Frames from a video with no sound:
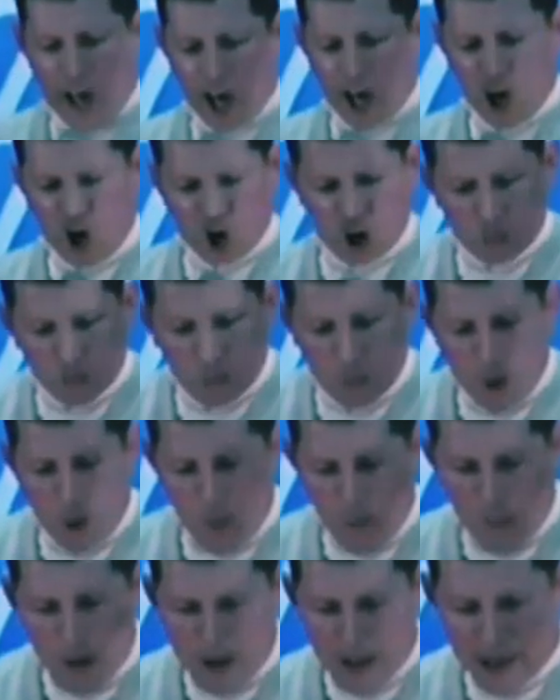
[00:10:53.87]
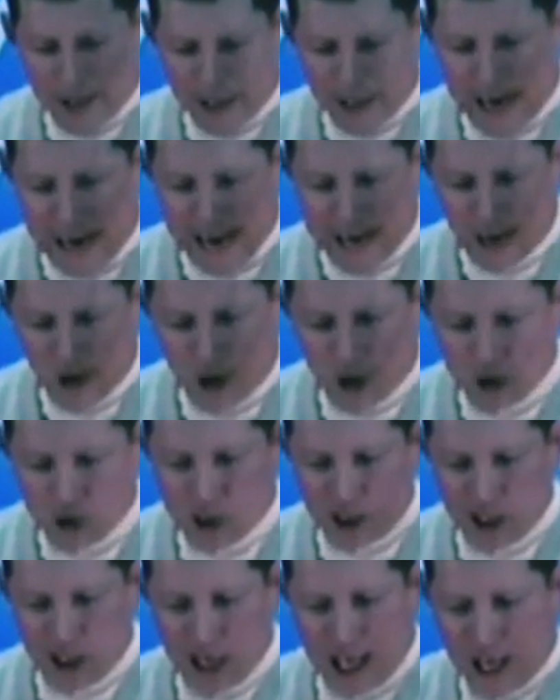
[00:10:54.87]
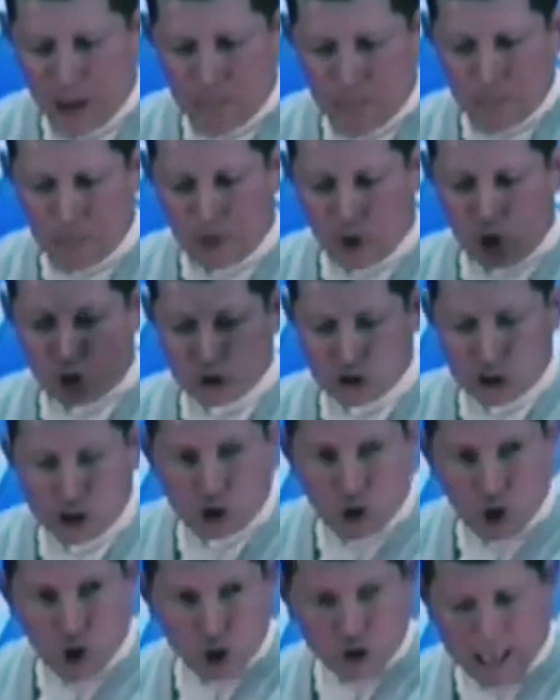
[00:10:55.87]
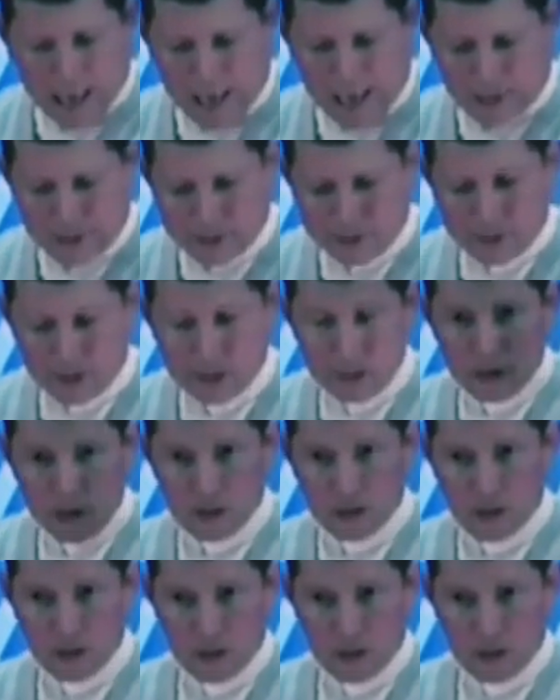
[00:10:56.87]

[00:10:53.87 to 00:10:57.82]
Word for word: que los publicanos y las prostitutas